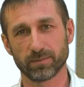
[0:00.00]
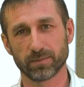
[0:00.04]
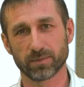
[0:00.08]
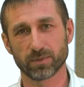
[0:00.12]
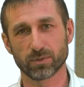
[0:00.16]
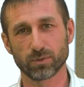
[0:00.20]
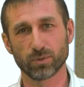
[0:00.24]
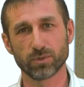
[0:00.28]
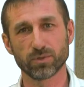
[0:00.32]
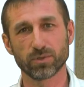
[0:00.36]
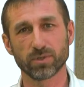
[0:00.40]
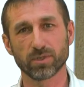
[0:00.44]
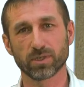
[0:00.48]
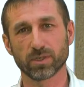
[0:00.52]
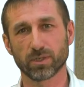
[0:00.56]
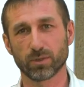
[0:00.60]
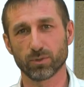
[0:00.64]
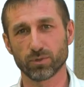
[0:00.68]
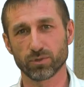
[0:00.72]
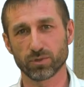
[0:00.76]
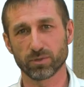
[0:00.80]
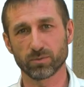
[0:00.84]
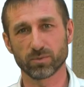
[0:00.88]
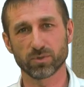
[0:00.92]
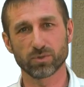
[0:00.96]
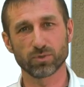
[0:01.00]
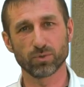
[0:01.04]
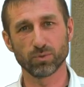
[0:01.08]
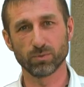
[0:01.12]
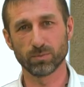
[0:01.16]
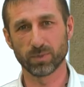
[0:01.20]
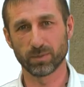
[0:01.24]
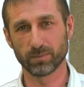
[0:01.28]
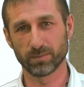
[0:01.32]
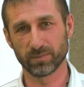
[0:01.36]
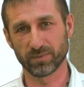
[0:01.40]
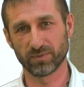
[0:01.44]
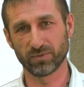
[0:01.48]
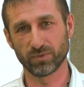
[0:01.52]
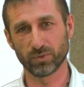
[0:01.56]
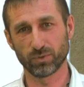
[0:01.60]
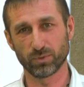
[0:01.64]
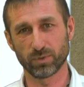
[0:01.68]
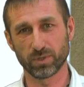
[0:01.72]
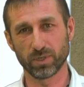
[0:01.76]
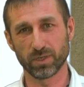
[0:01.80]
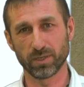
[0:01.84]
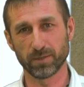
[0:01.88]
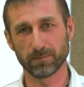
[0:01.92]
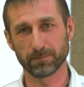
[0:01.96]
с очень хорошим зумом
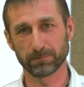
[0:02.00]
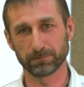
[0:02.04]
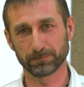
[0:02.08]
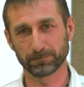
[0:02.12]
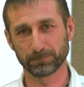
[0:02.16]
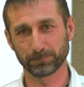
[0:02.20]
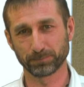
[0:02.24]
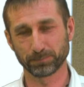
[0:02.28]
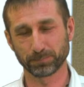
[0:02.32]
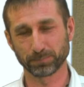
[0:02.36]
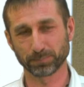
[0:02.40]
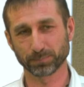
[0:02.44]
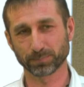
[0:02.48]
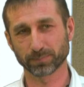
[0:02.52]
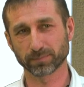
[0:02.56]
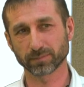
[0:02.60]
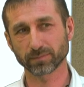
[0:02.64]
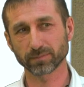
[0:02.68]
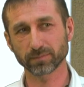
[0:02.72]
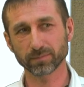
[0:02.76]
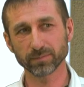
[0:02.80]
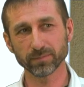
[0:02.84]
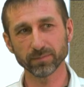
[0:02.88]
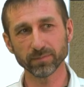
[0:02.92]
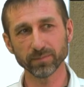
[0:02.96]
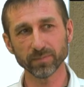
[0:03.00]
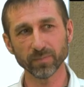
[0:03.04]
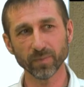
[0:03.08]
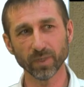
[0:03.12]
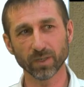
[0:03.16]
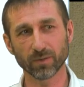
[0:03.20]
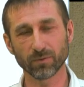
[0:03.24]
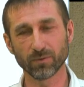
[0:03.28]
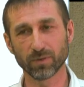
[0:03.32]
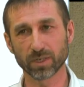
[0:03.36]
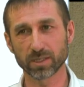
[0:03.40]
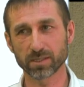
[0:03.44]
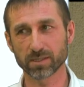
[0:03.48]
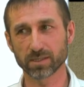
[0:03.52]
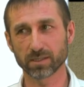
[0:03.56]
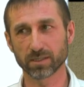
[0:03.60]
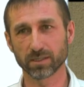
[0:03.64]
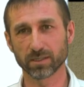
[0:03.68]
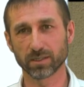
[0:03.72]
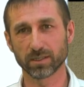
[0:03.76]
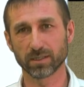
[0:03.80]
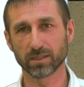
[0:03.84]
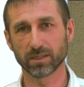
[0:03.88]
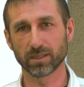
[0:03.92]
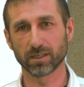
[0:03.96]
внутри. Что? Вас
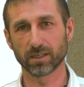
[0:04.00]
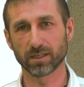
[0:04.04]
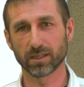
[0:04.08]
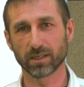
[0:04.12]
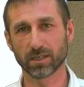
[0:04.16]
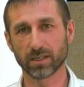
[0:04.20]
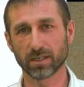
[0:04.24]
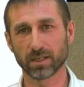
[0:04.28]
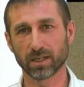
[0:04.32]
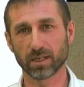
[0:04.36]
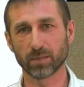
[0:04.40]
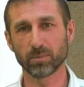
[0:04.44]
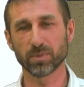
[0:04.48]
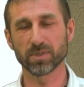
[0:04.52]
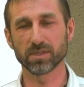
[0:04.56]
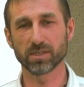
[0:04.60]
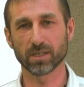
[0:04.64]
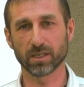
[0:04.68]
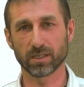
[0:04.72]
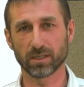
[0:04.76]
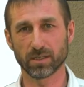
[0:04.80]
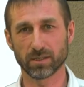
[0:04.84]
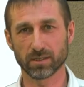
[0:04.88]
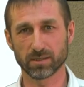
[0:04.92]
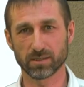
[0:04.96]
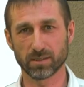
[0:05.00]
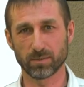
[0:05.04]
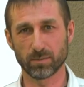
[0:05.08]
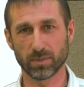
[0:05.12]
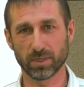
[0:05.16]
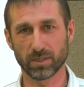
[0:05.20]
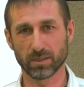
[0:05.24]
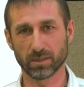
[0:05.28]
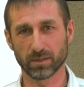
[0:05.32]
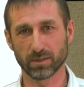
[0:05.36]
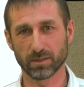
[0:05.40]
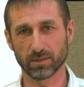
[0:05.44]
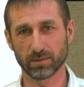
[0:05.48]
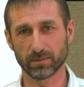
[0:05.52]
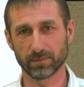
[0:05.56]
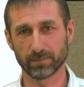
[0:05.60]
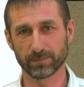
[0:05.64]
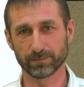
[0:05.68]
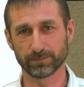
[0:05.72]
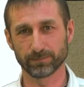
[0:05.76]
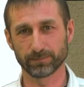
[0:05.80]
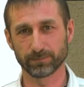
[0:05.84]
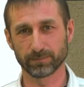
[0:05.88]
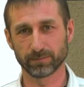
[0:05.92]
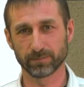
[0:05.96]
обязательно заметят,
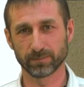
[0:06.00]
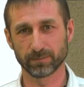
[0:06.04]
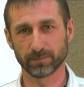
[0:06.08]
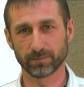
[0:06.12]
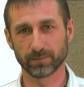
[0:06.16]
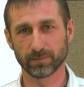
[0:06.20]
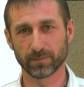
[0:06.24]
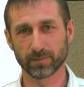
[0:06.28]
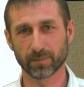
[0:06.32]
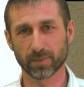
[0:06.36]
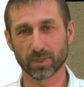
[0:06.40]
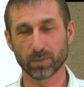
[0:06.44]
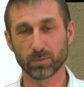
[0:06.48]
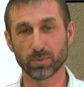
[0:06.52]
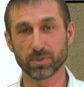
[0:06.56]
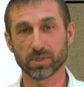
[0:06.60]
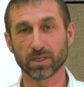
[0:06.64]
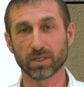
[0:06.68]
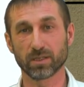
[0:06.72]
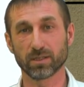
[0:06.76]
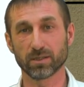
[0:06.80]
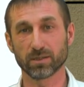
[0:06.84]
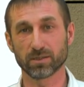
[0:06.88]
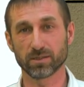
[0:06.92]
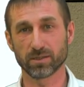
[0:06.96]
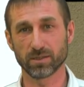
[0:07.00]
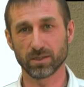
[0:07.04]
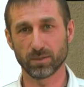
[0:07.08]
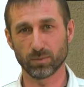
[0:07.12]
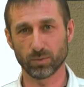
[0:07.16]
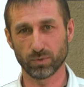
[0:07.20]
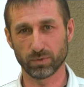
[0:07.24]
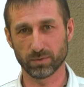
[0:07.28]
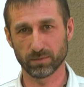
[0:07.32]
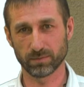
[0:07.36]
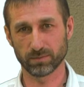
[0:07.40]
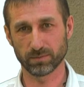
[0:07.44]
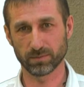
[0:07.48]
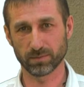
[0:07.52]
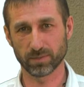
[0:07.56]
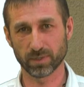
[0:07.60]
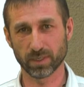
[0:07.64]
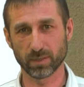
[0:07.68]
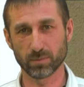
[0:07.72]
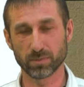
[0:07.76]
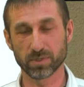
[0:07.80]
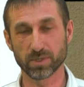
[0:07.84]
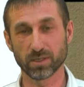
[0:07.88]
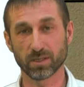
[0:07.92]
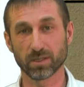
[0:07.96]
обязательно снимут и
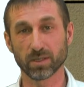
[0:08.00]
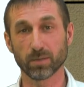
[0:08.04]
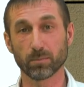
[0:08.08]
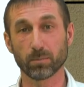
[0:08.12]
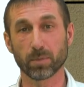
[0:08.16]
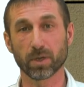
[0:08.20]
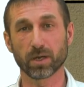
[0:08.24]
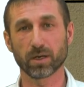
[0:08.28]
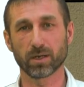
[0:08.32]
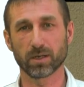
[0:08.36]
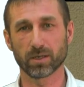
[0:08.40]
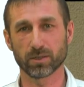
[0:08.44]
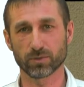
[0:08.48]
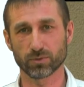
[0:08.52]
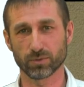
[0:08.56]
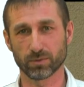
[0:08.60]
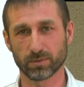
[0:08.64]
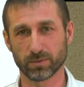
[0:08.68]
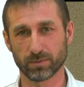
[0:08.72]
обязательно покажут.